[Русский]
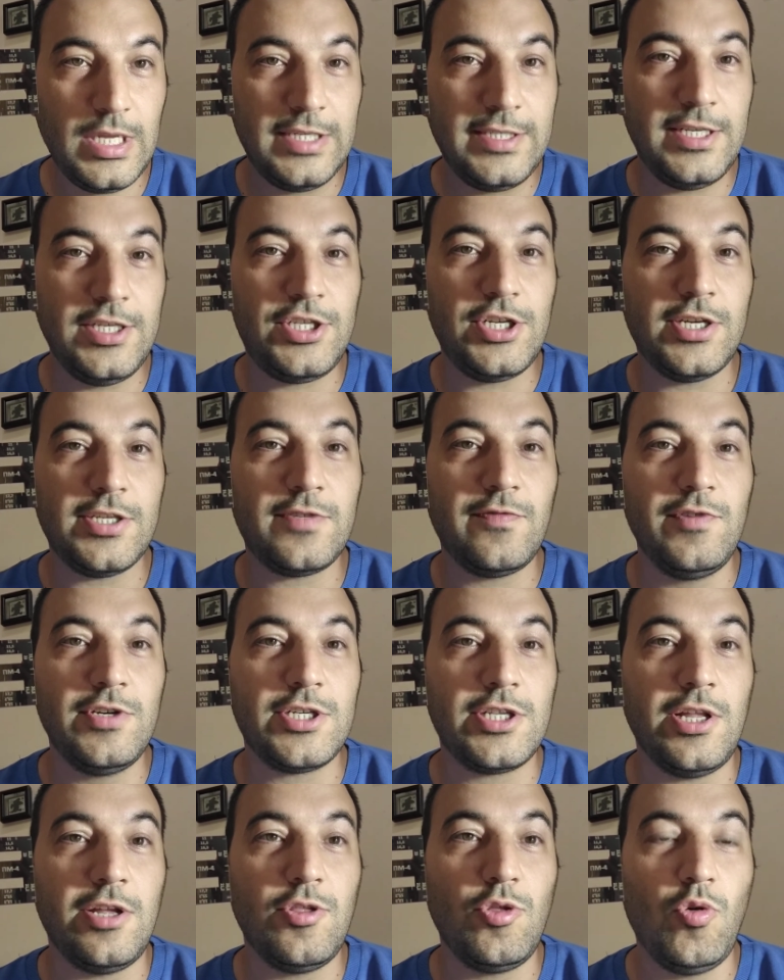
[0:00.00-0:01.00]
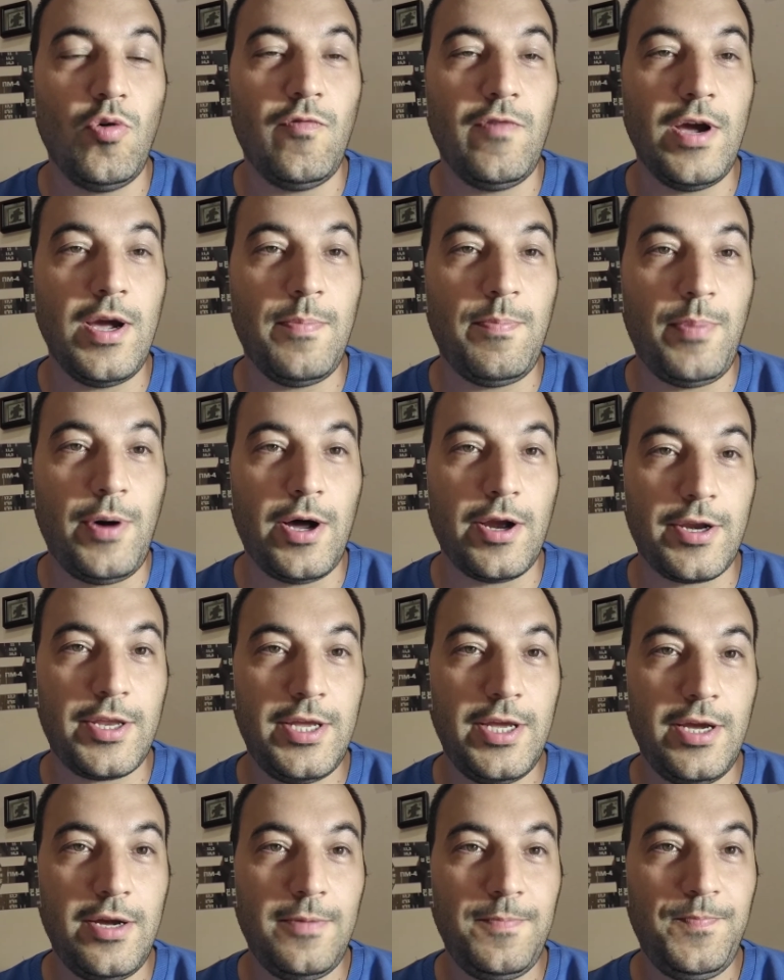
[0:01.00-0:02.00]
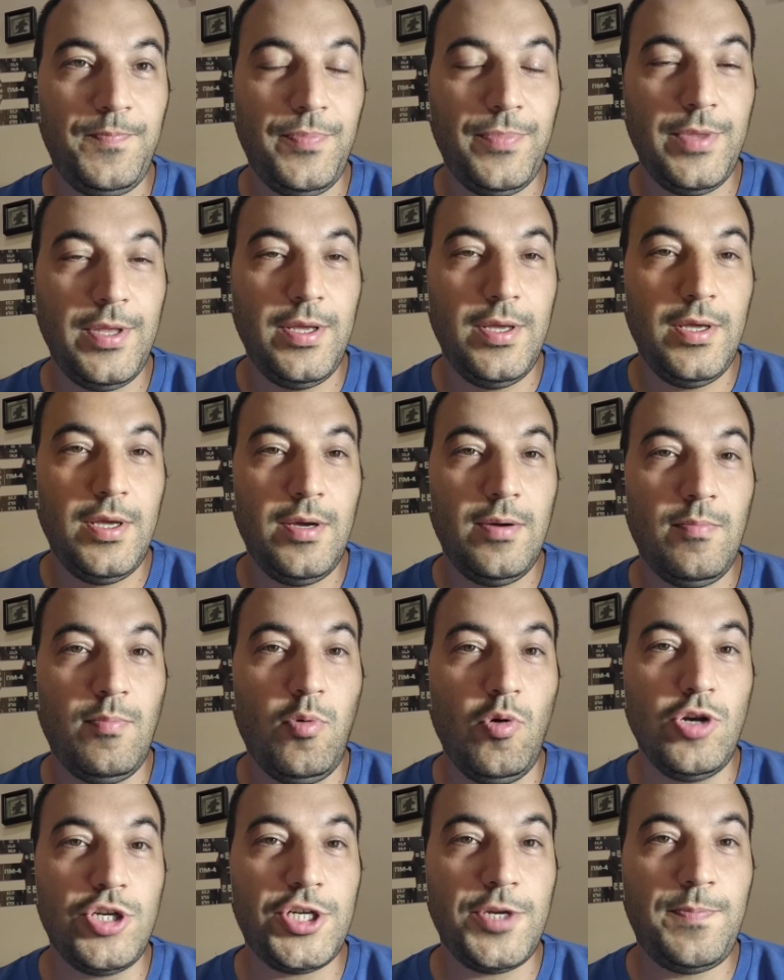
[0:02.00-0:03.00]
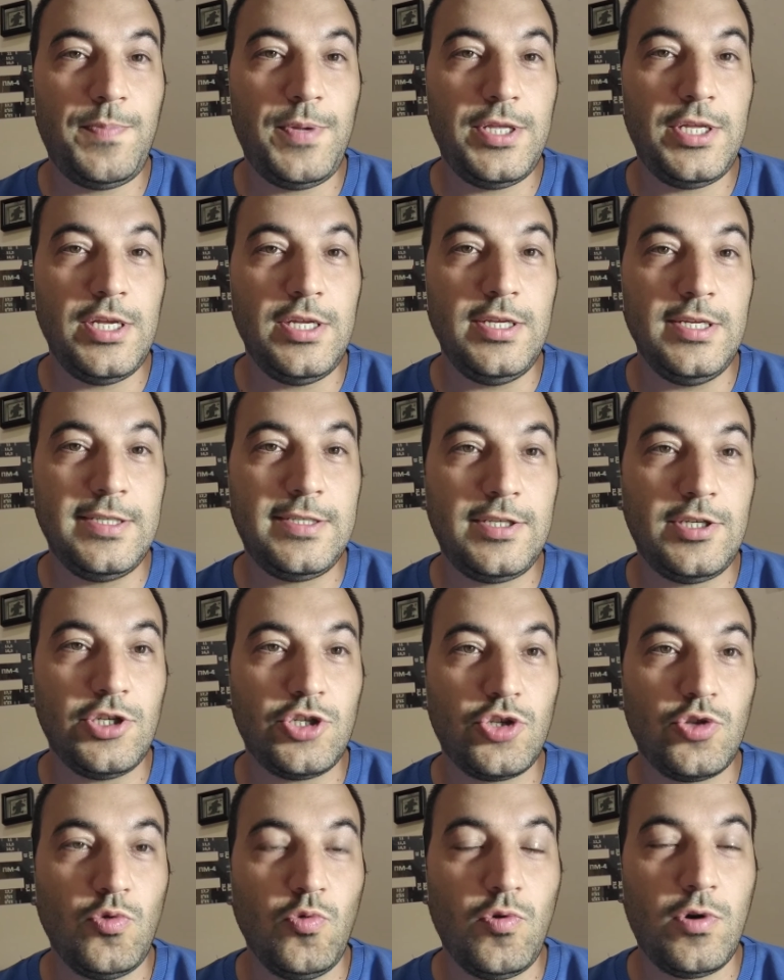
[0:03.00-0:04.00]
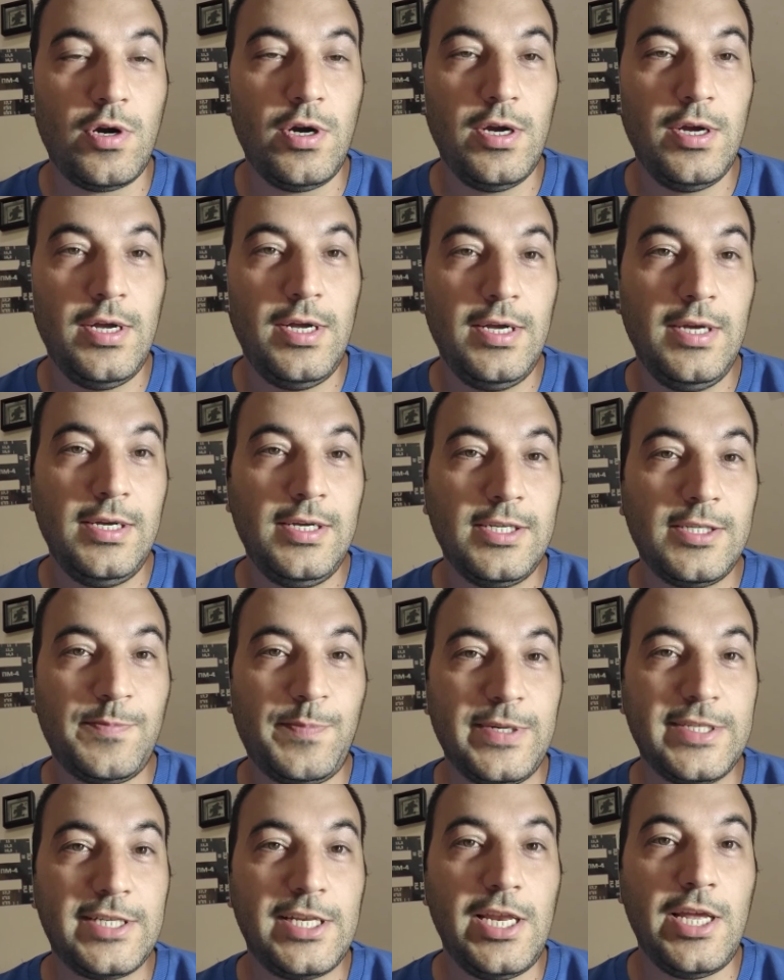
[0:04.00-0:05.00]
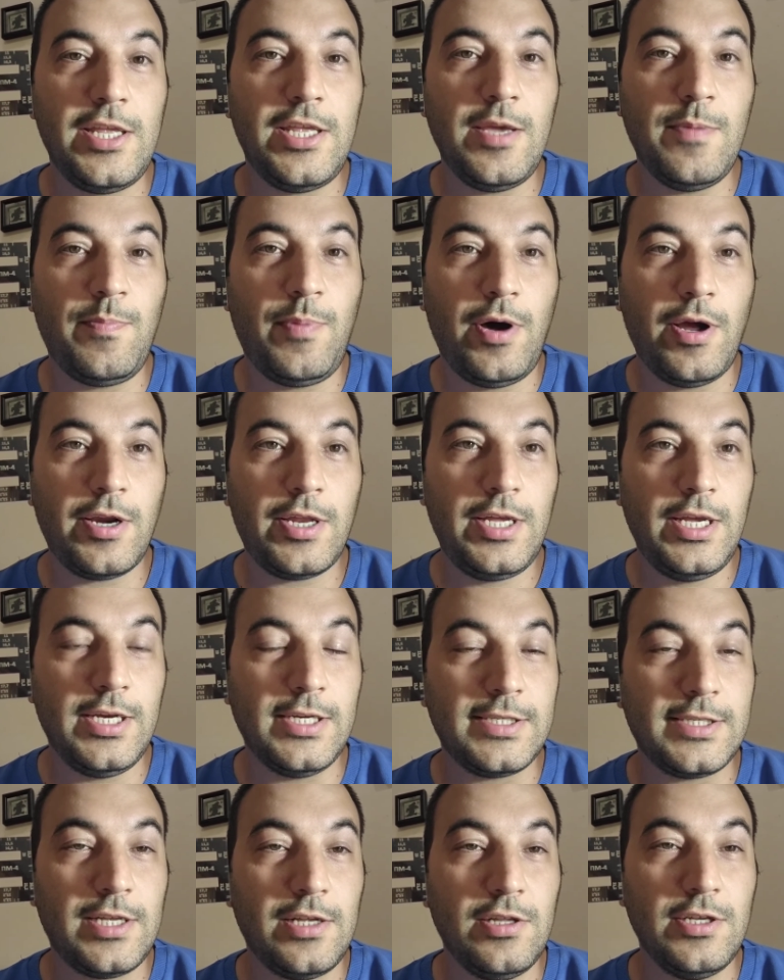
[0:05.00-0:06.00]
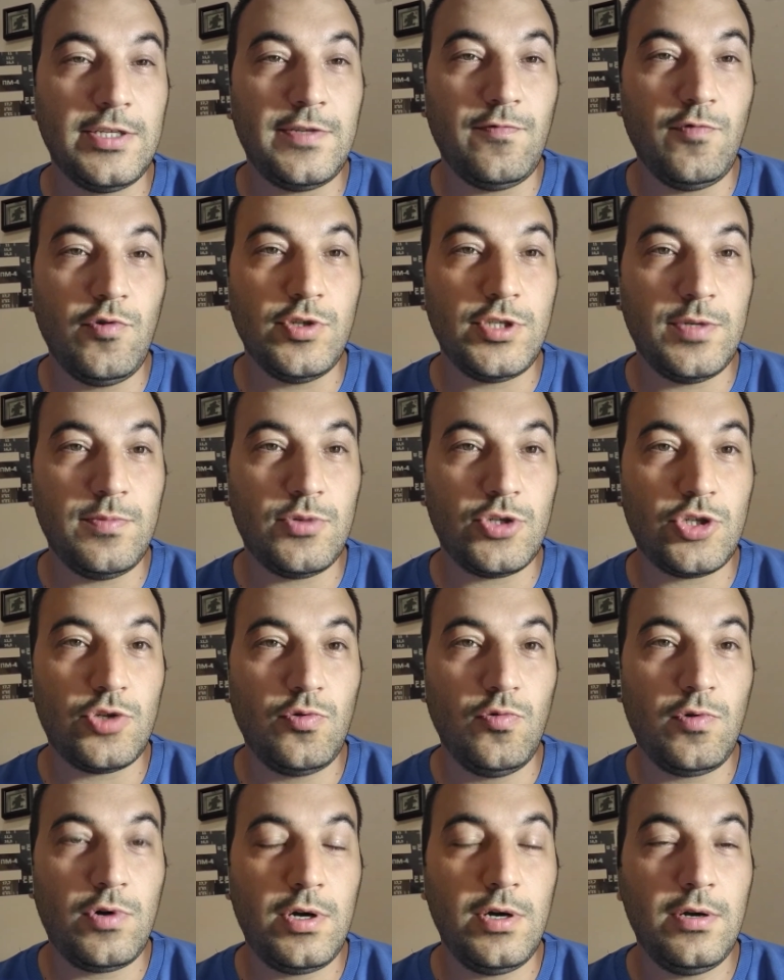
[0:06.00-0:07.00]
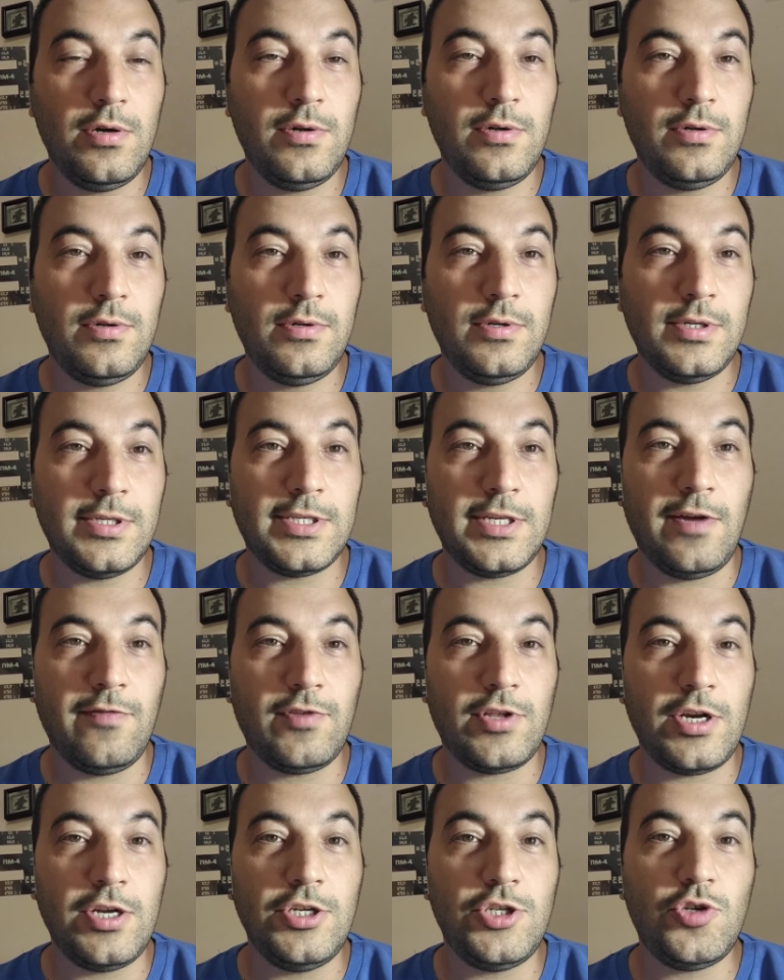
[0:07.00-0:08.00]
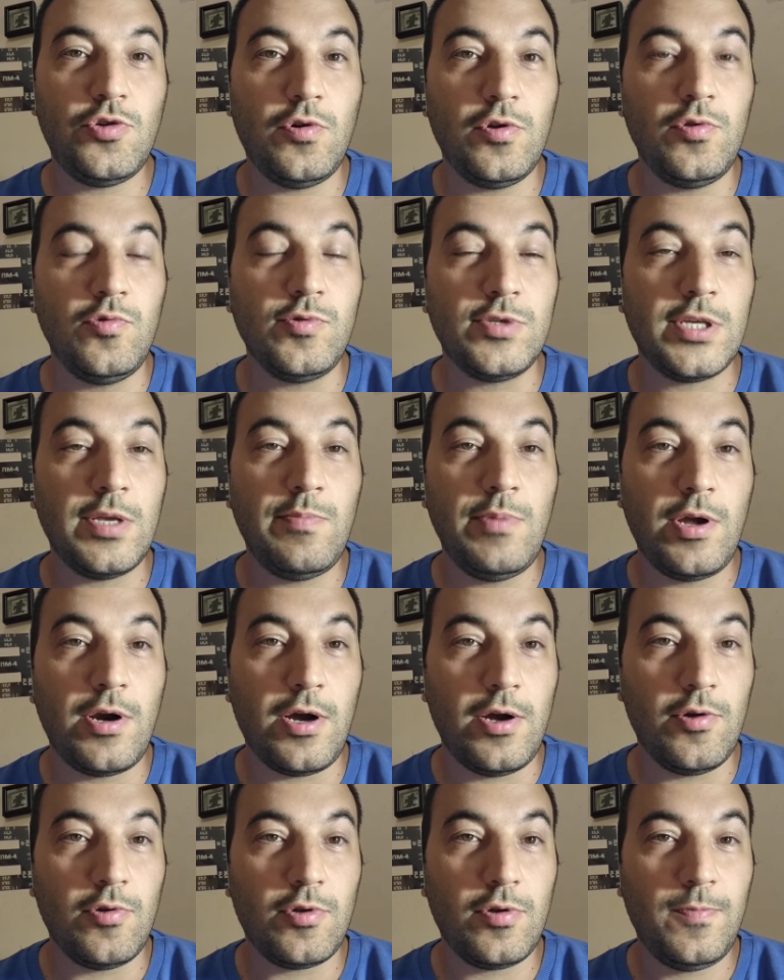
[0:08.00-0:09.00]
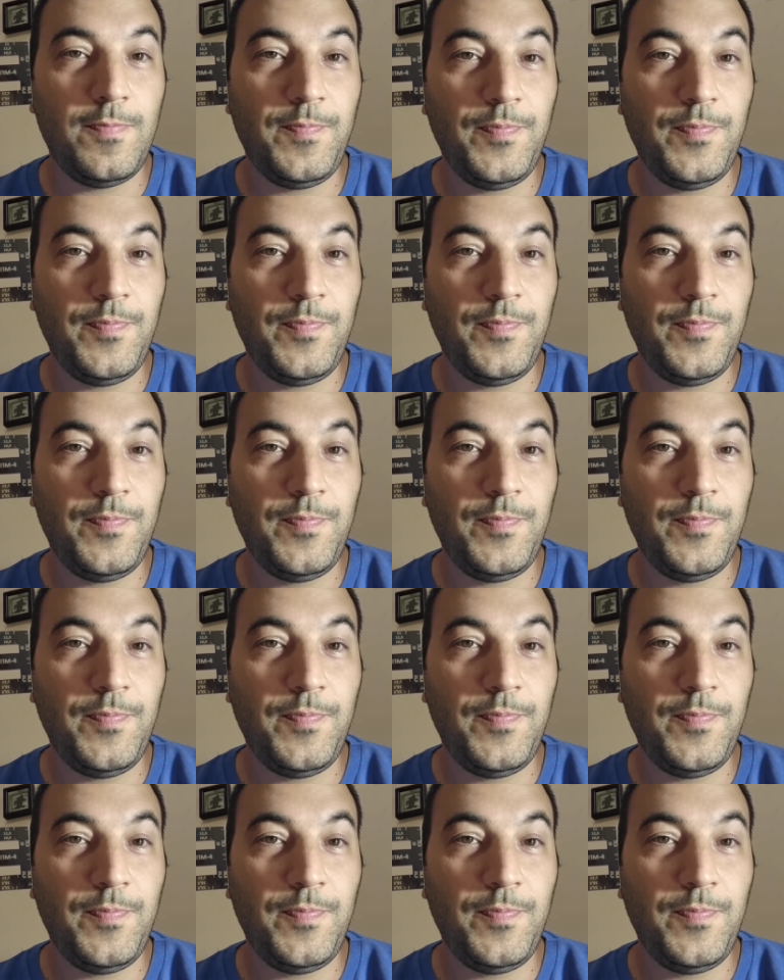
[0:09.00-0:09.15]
Сейчас вышла новая партия, больше 50 штук. С последней партии осталось 8 штук, завтра еще одну забирают.